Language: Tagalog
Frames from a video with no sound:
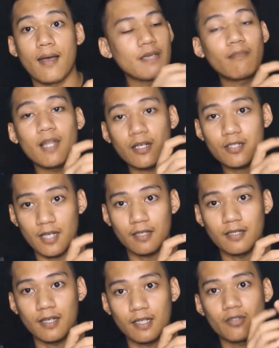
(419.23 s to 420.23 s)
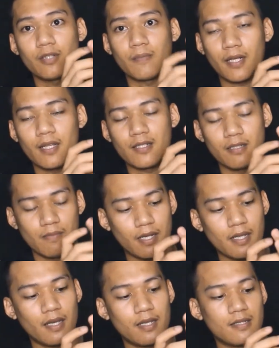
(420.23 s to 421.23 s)
Same lang siya. Actually, parehas na
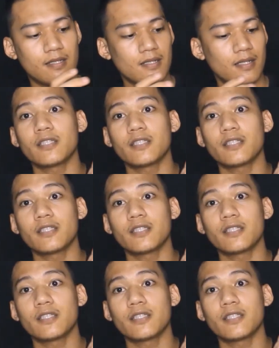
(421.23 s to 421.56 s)
parehas.